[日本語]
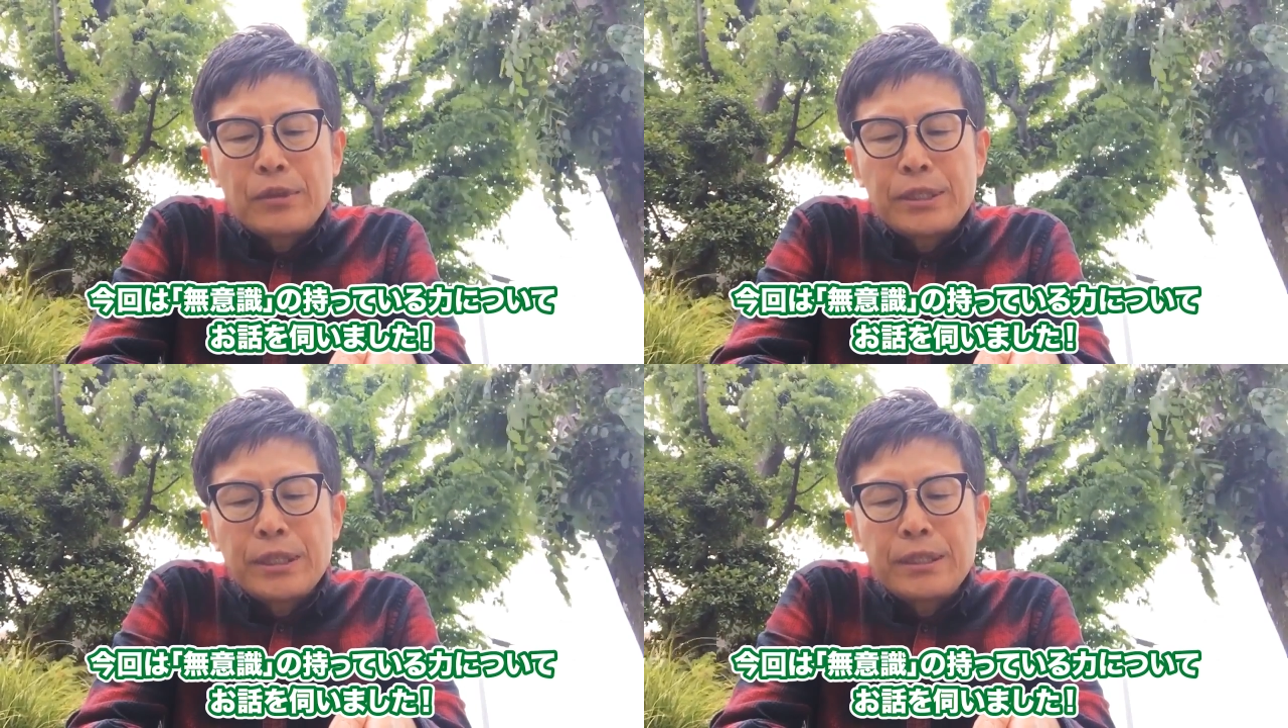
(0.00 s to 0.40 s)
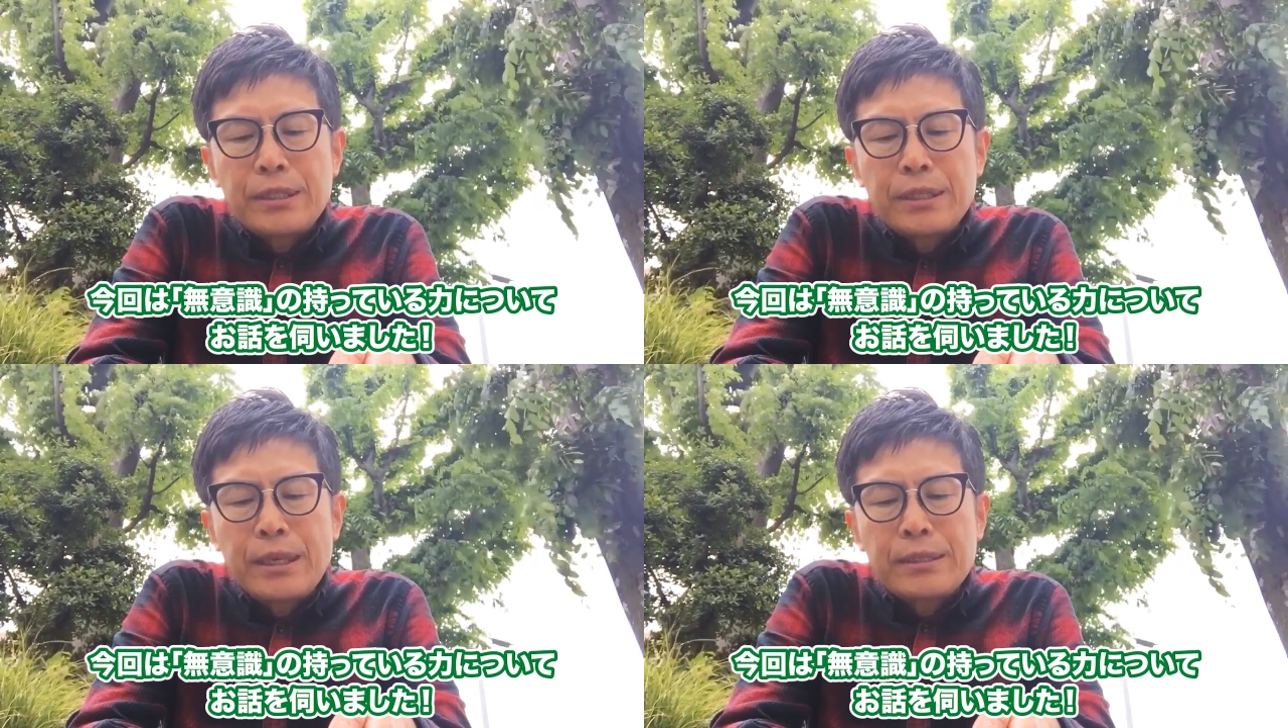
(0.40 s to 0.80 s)
無意識に
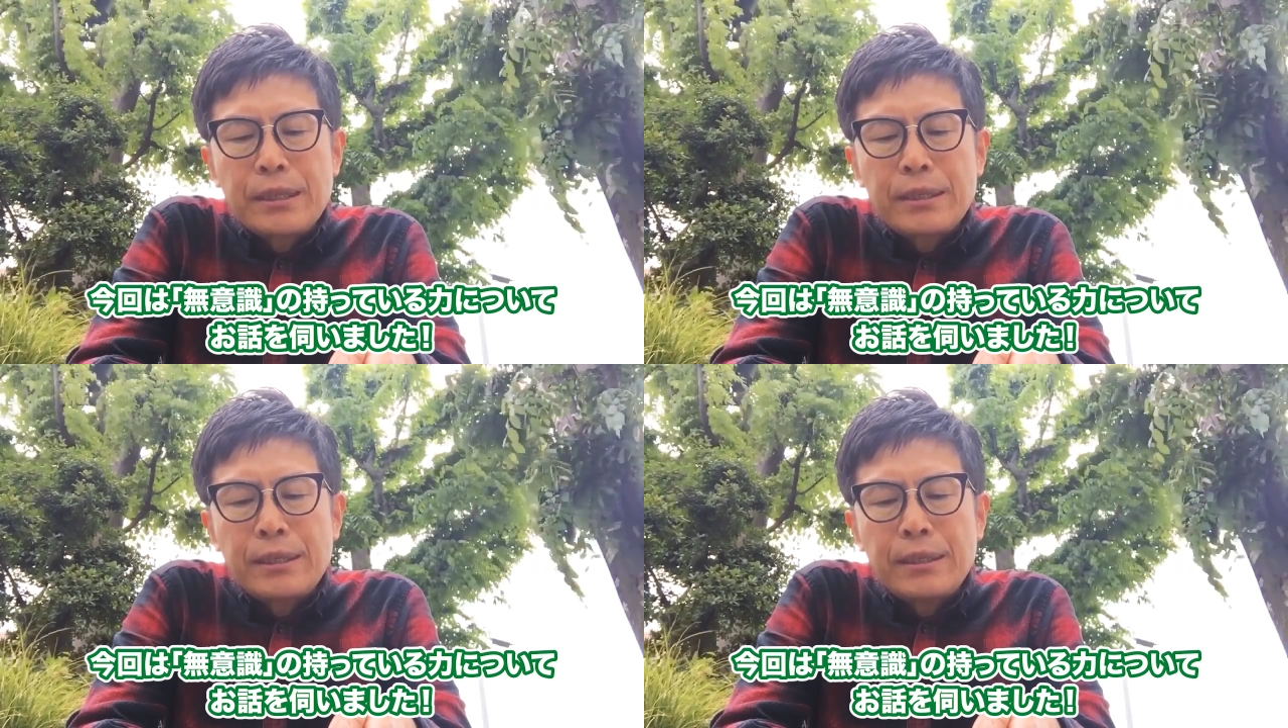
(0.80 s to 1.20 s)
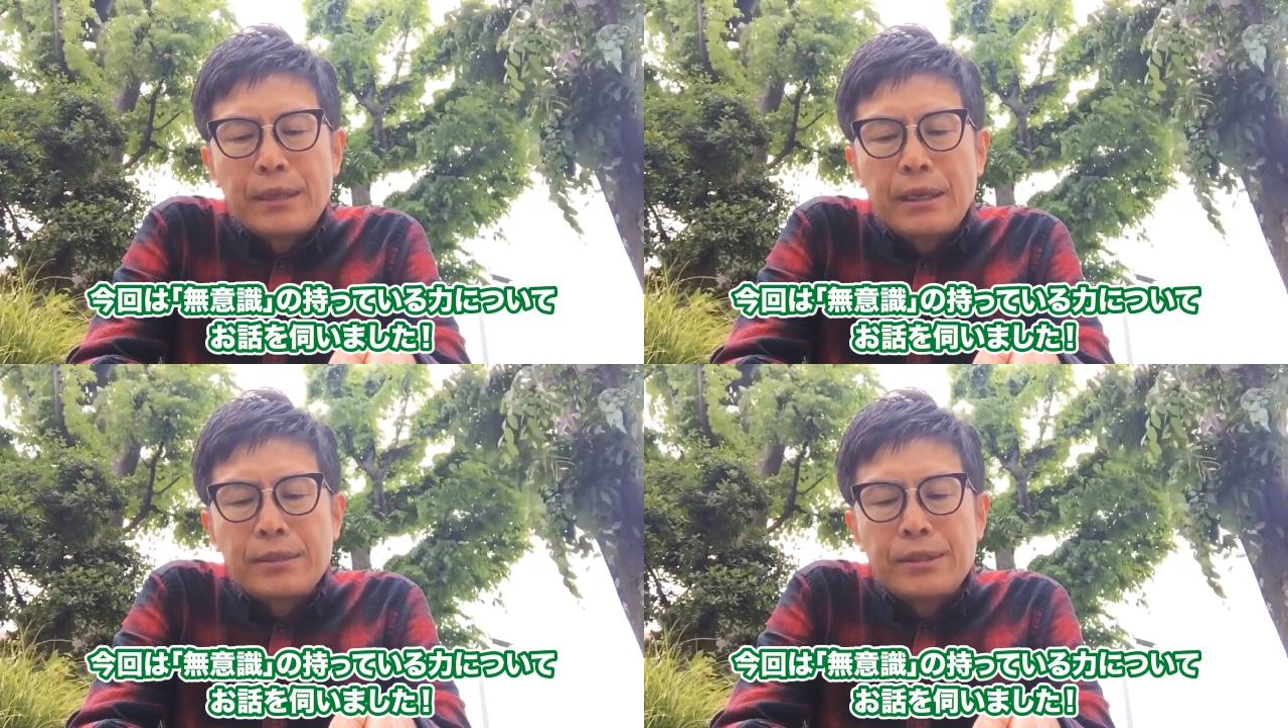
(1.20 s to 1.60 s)
支配されてい
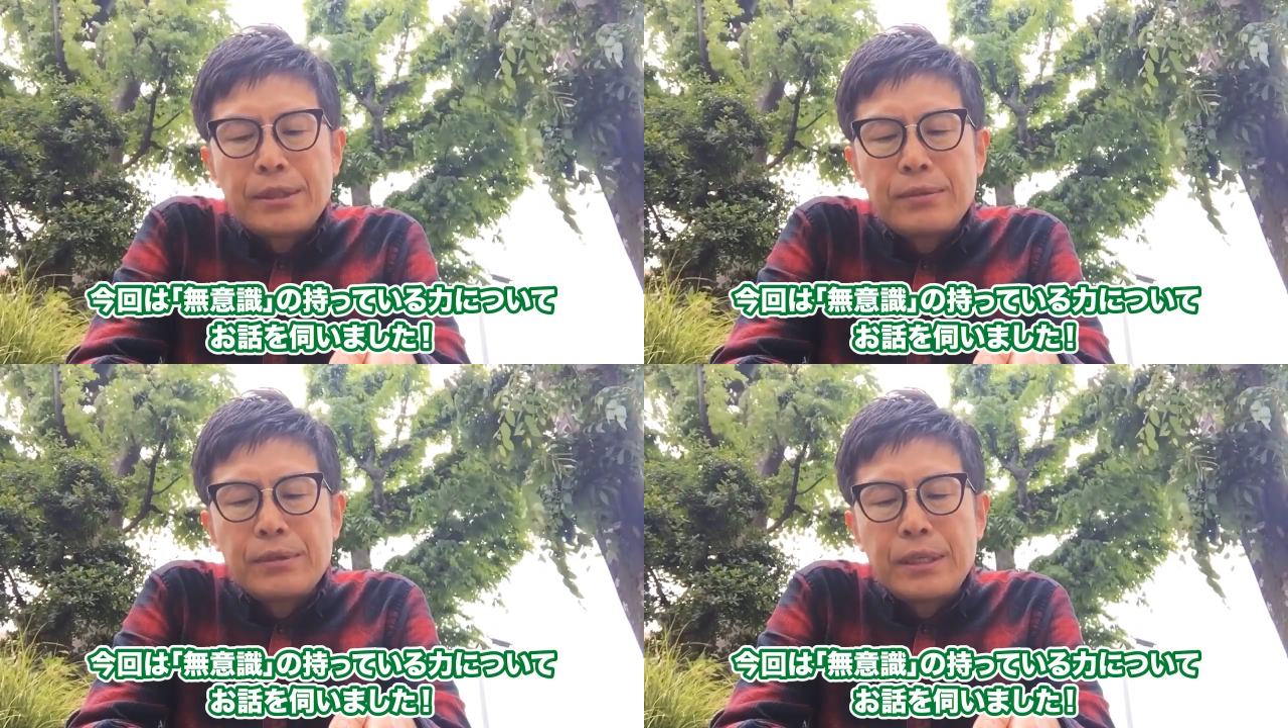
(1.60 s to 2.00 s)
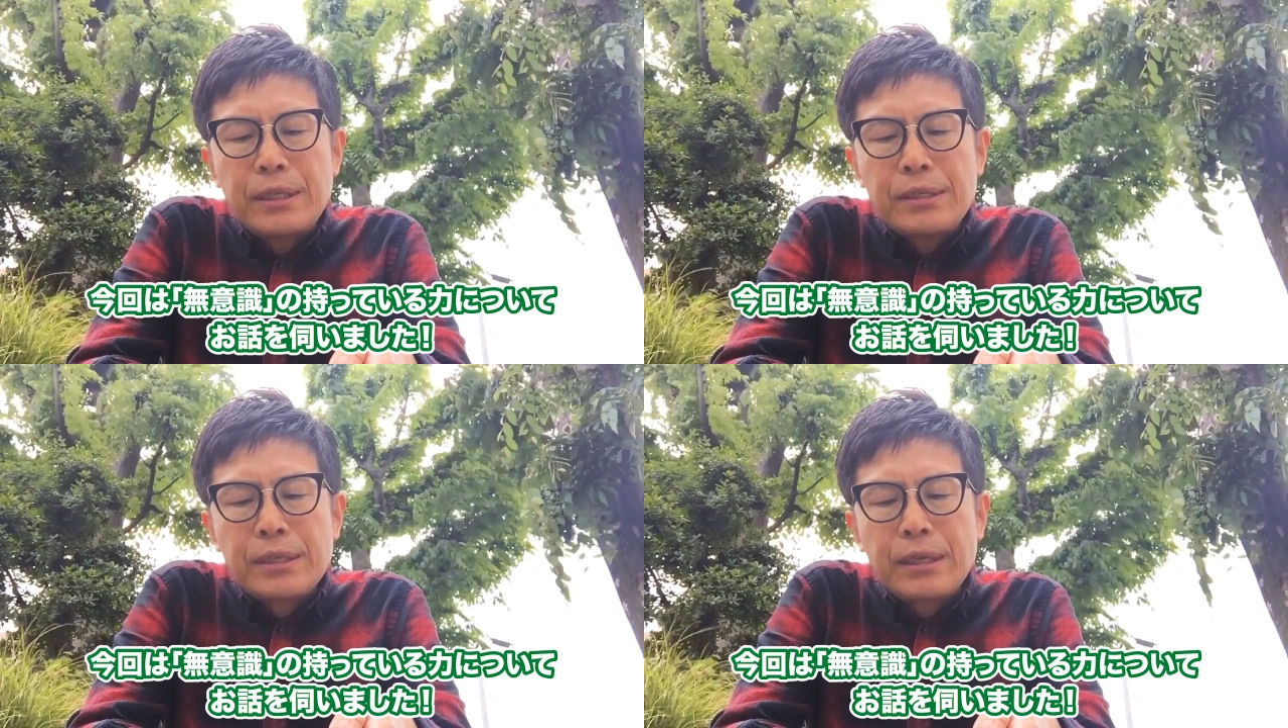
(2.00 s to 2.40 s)
て自由に意
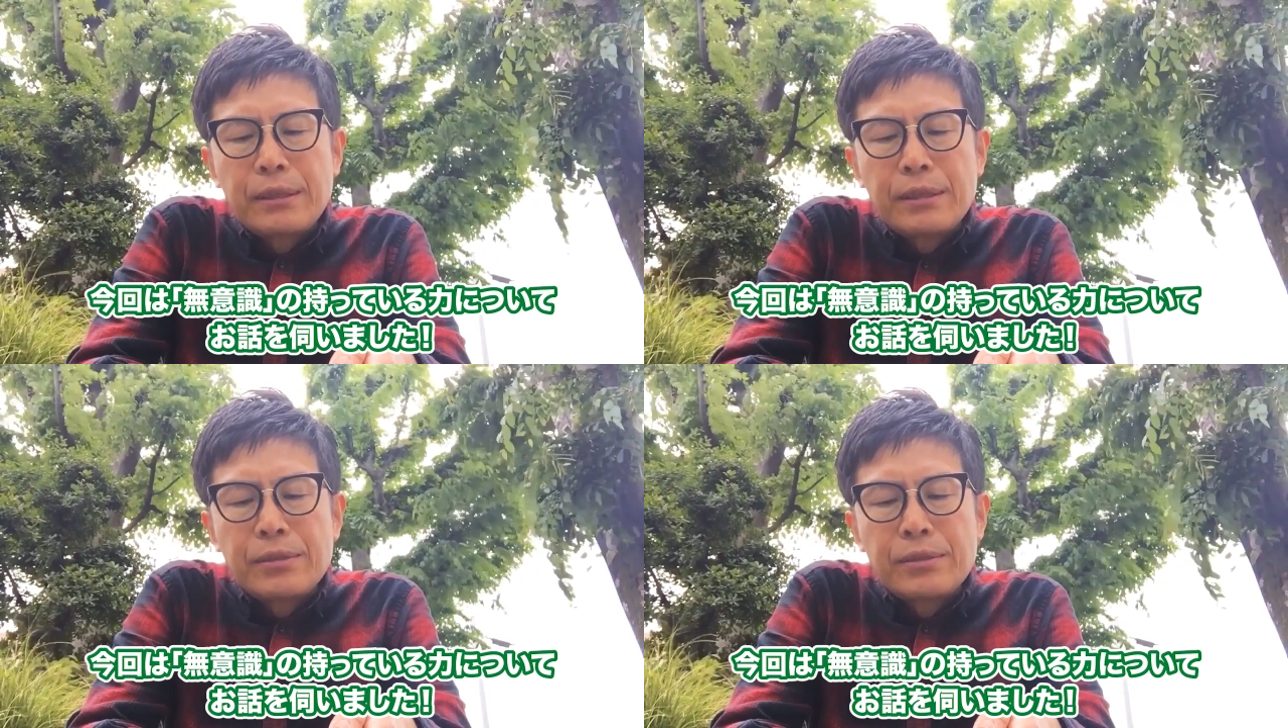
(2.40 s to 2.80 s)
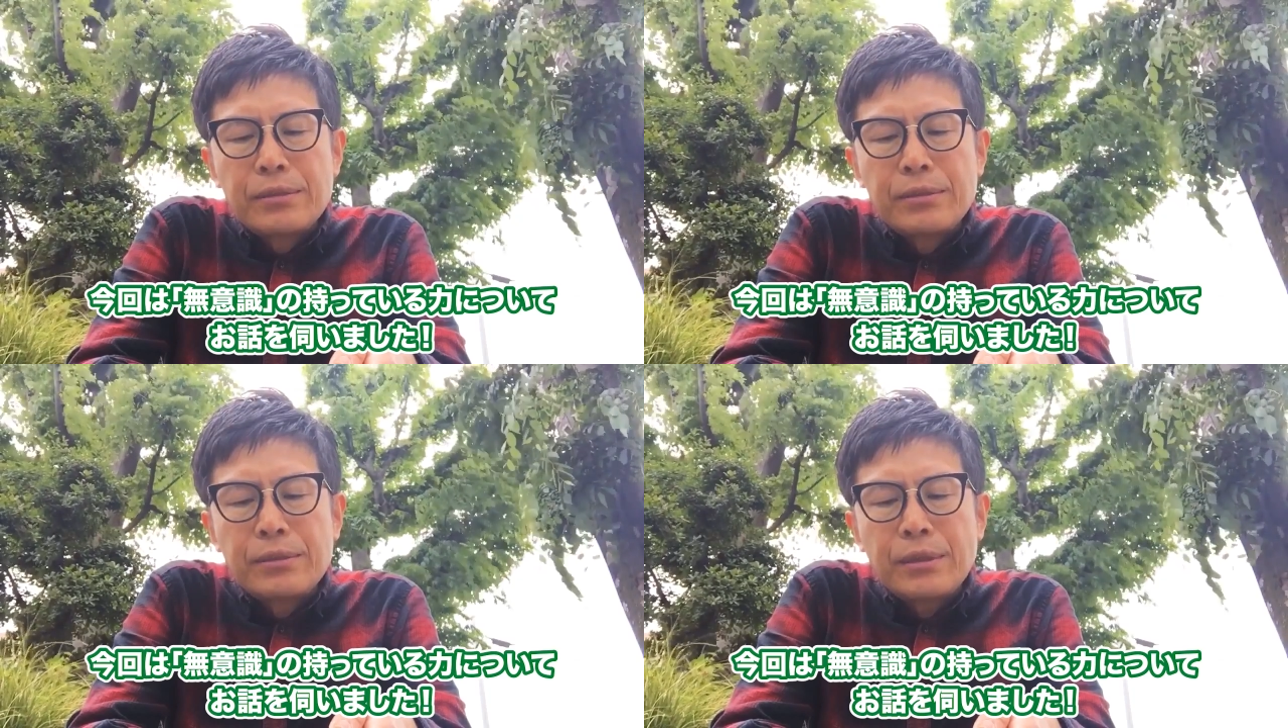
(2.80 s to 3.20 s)
思決定する